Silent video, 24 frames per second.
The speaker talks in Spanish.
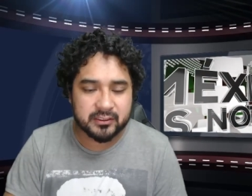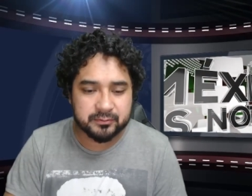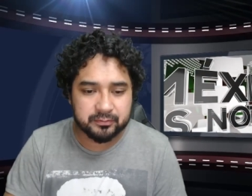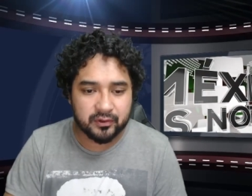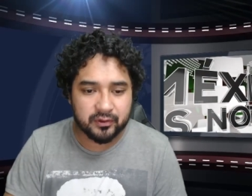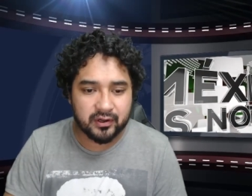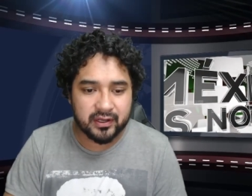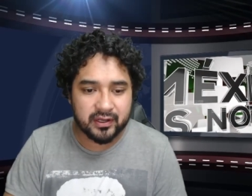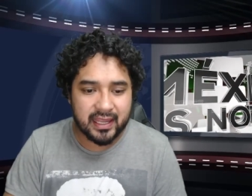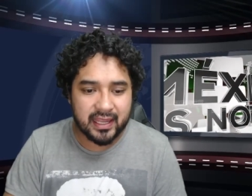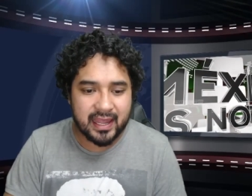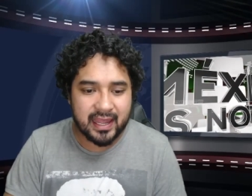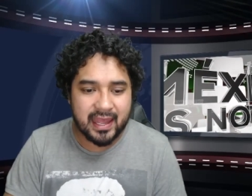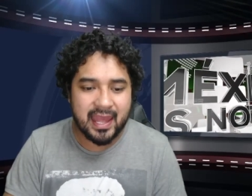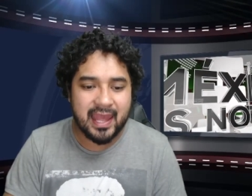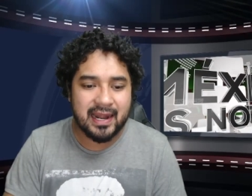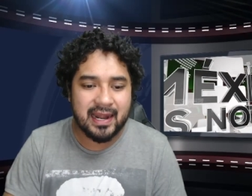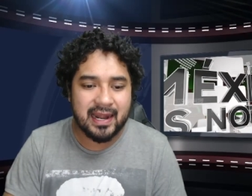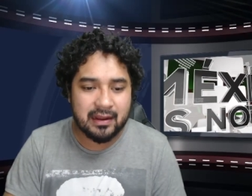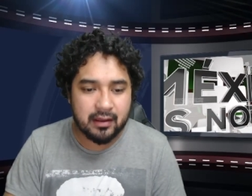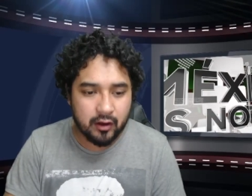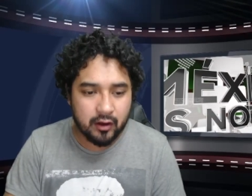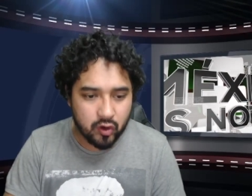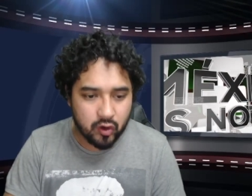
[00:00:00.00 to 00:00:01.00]
porque
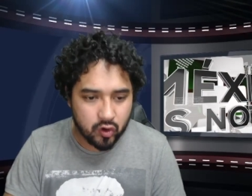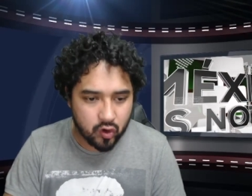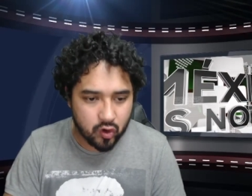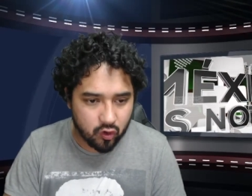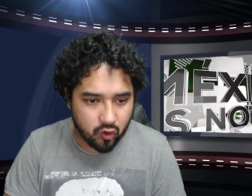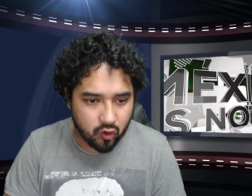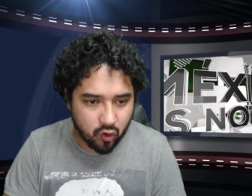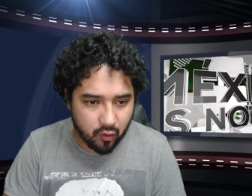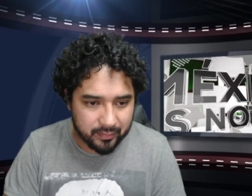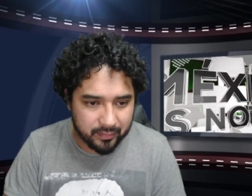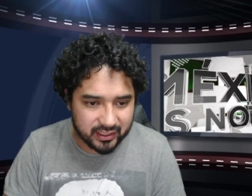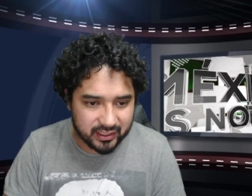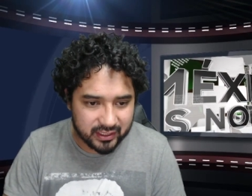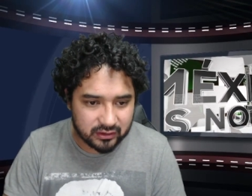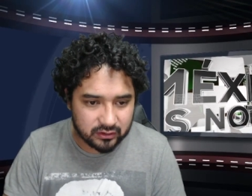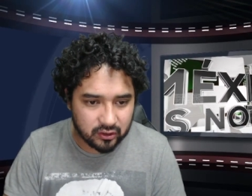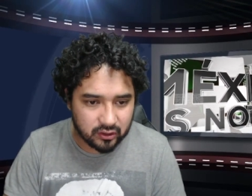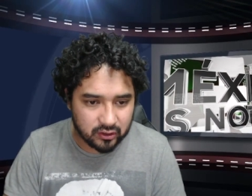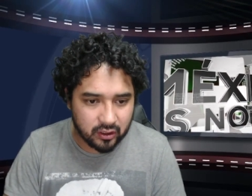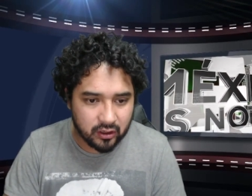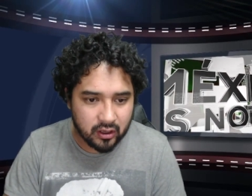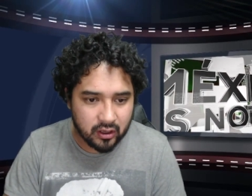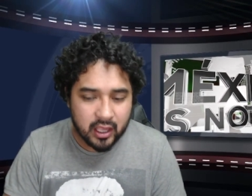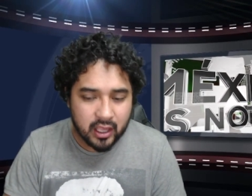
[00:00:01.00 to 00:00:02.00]
él lo
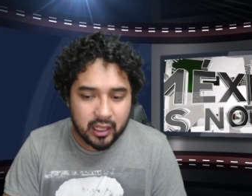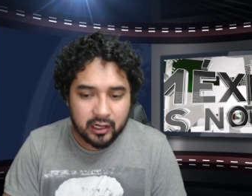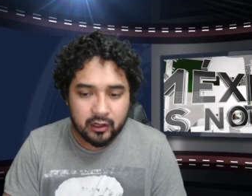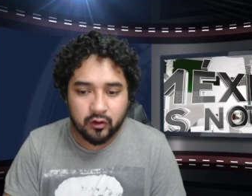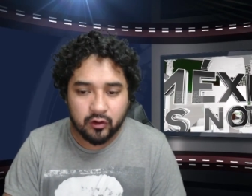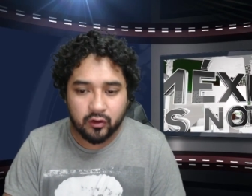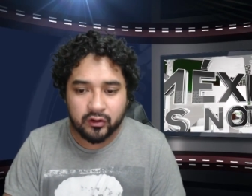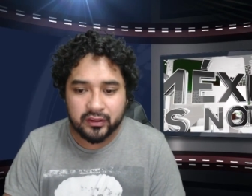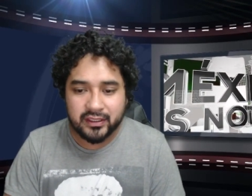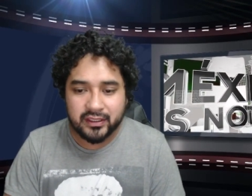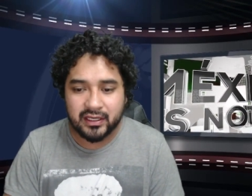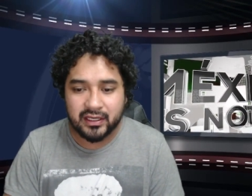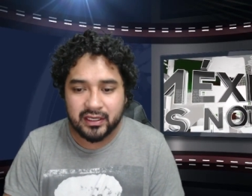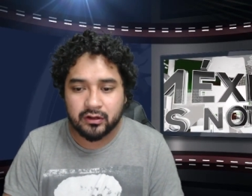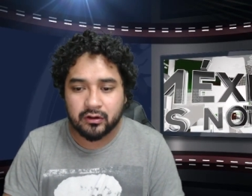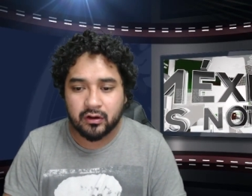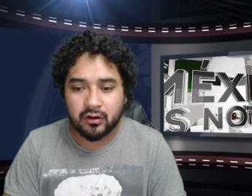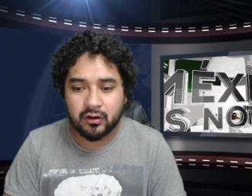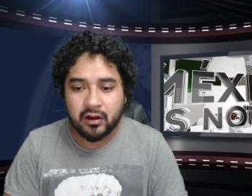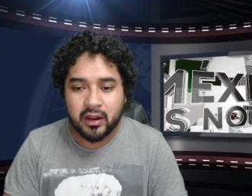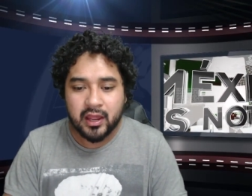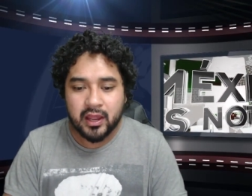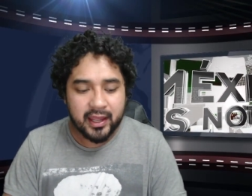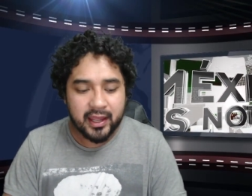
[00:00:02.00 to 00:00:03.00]
comentó, lo
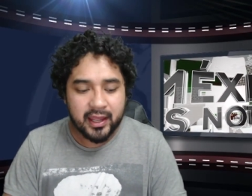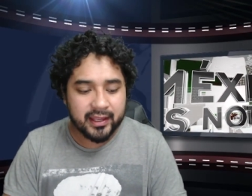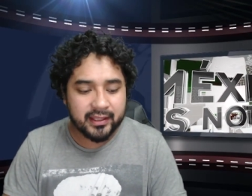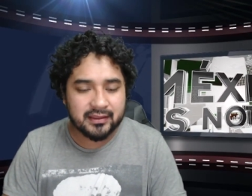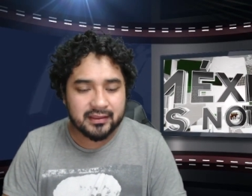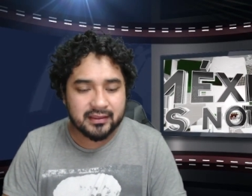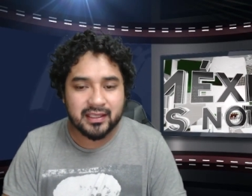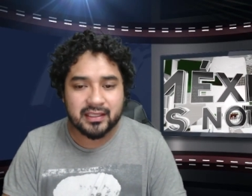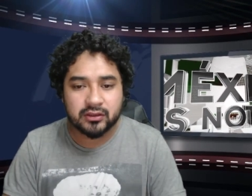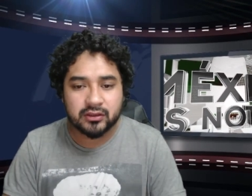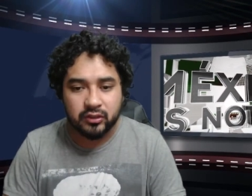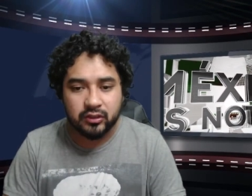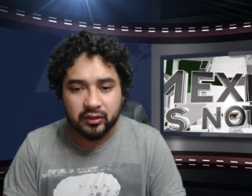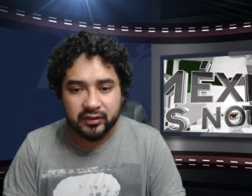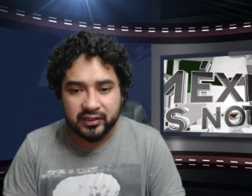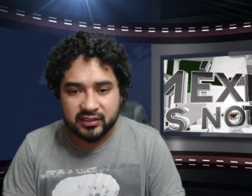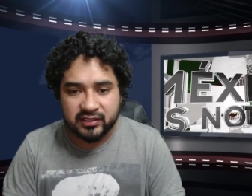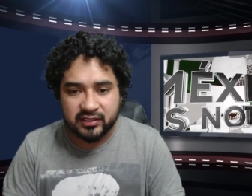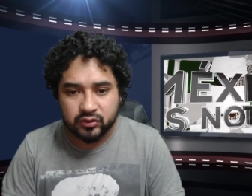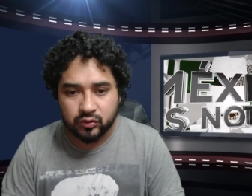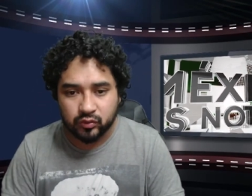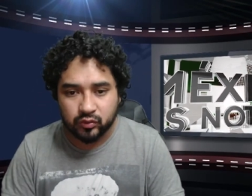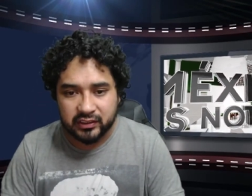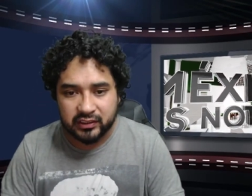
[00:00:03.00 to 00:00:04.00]
dijo en eh, dentro de
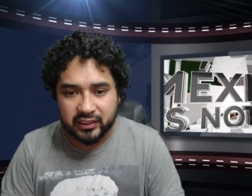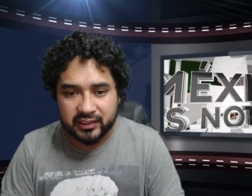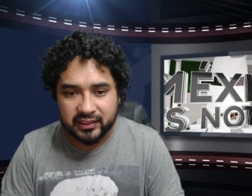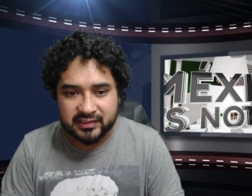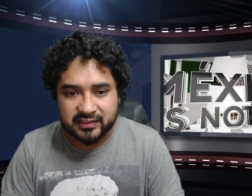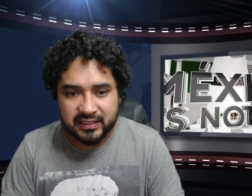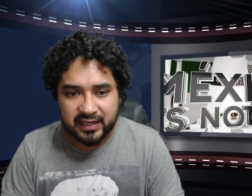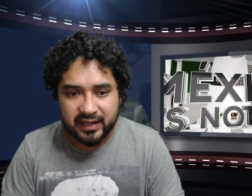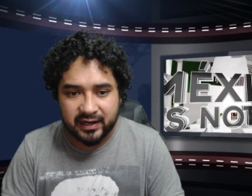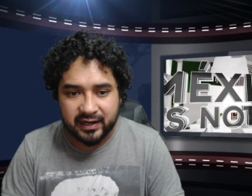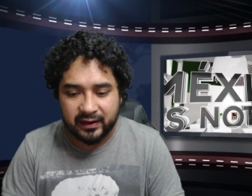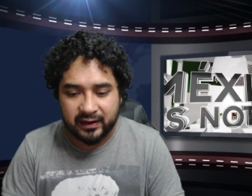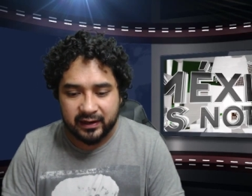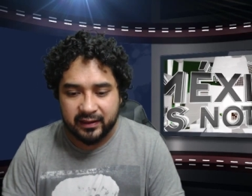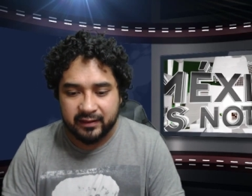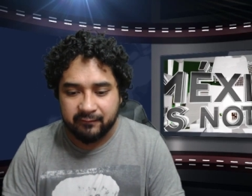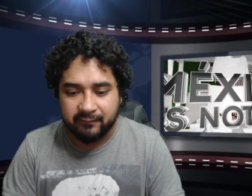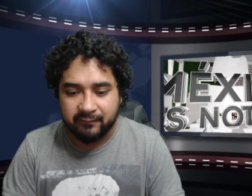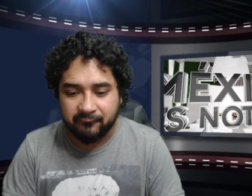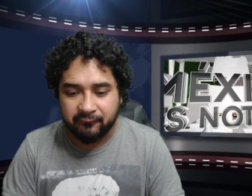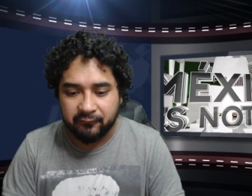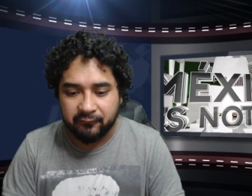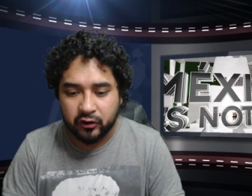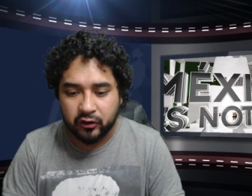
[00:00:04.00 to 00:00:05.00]
su tercer
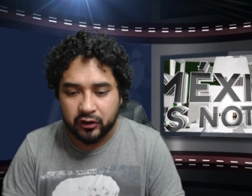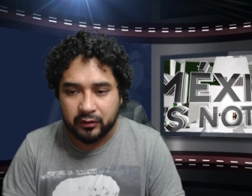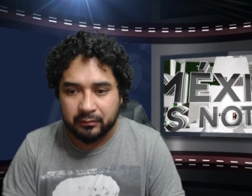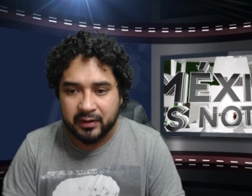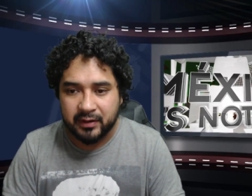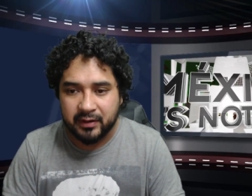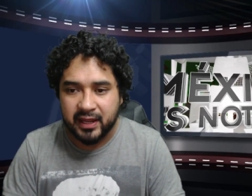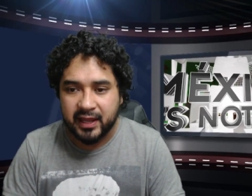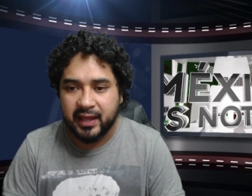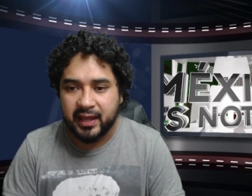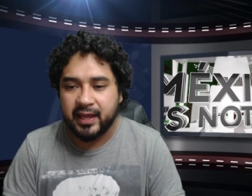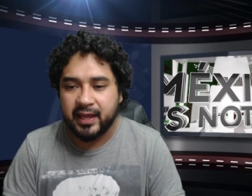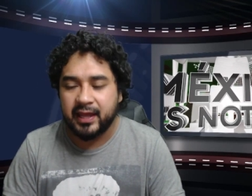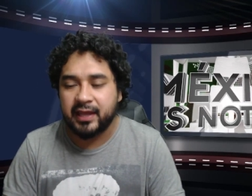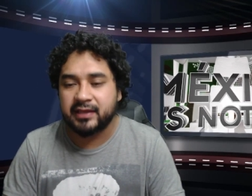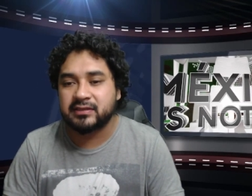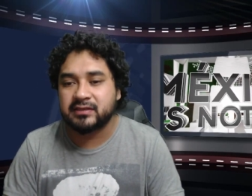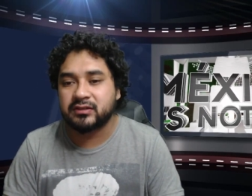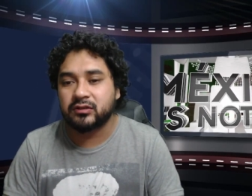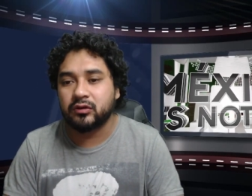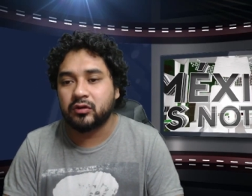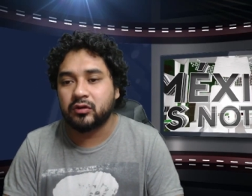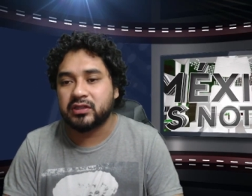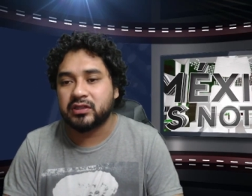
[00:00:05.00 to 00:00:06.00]
informe.
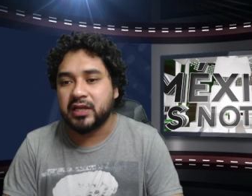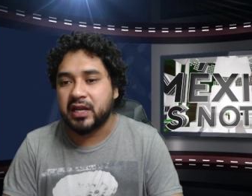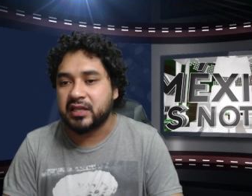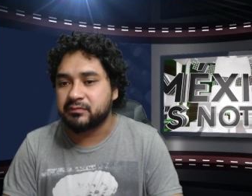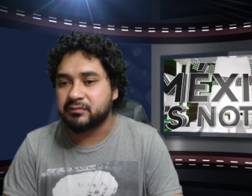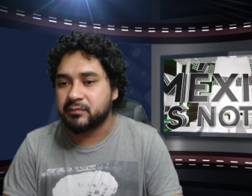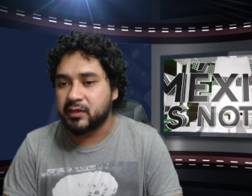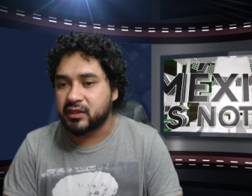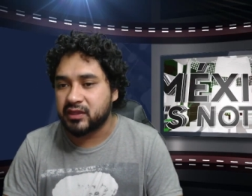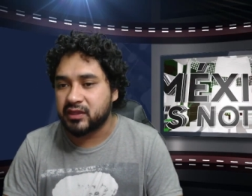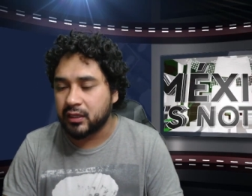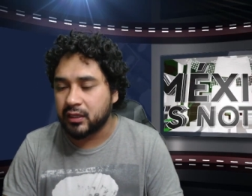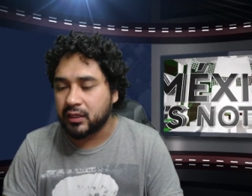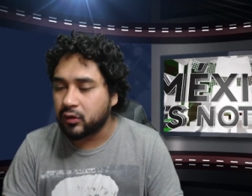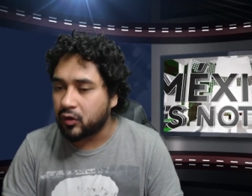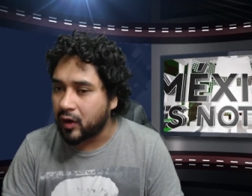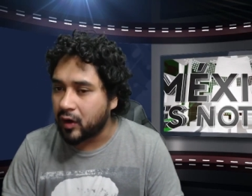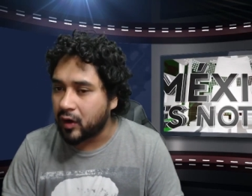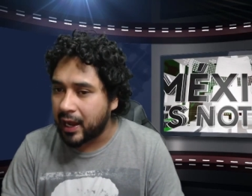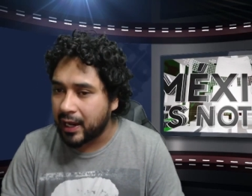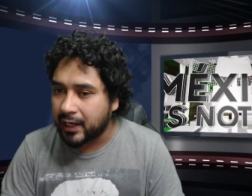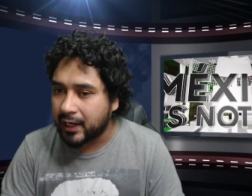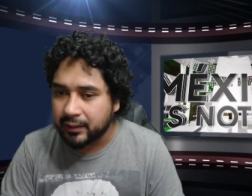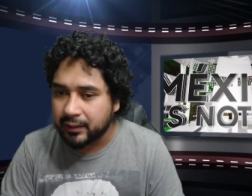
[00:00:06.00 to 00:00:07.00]
Esto transmitido
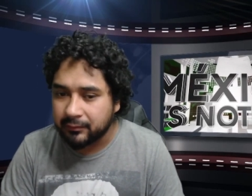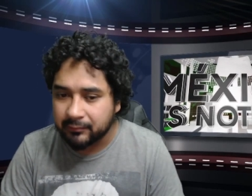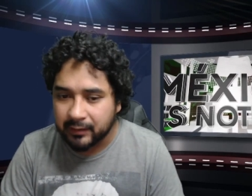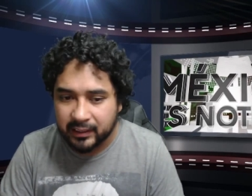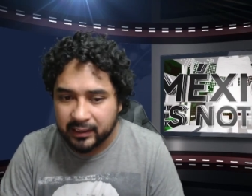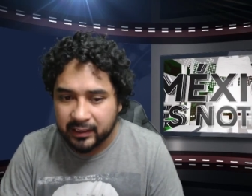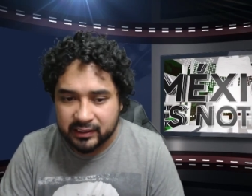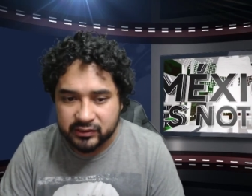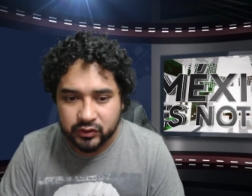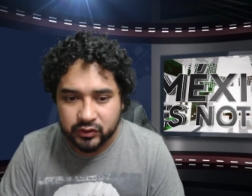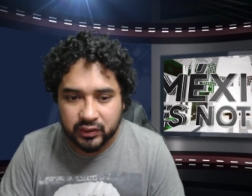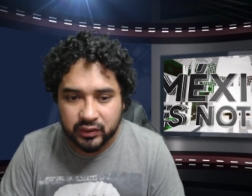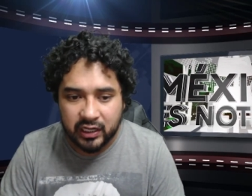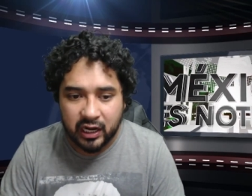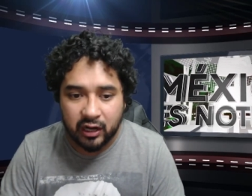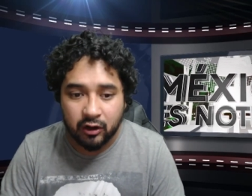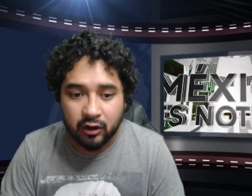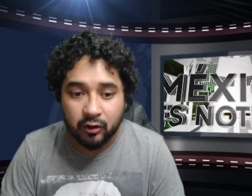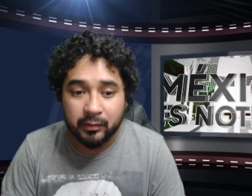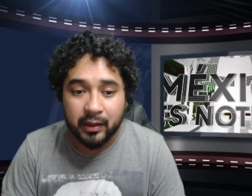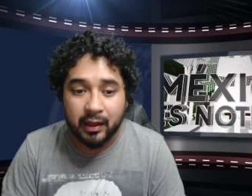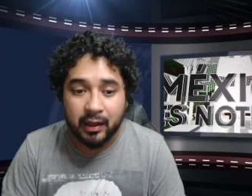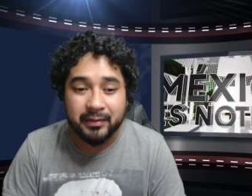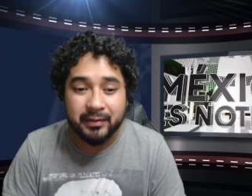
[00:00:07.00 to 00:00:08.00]
a nivel nacional,
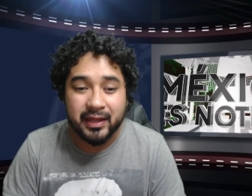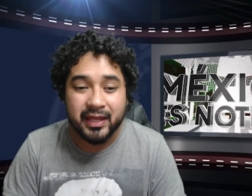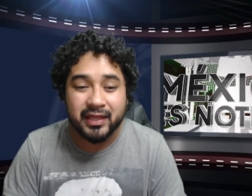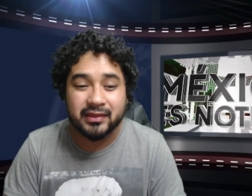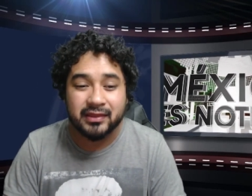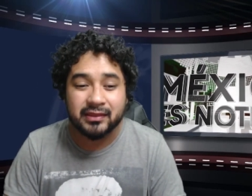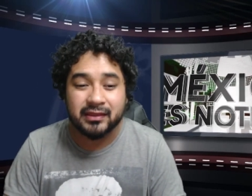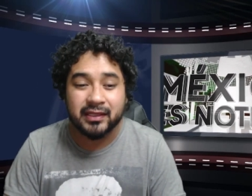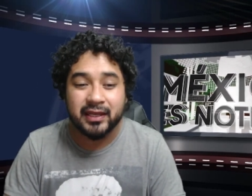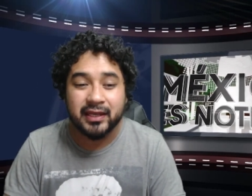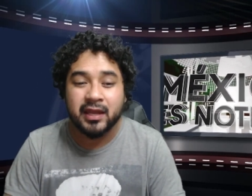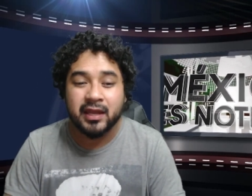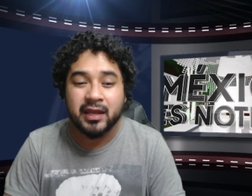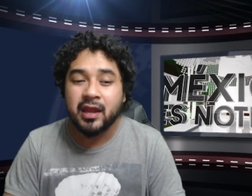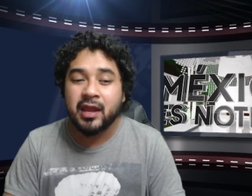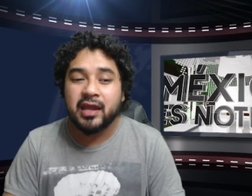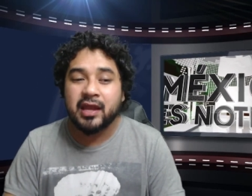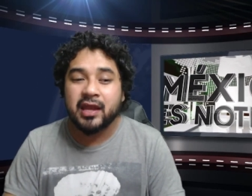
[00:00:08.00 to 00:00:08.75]
obviamente.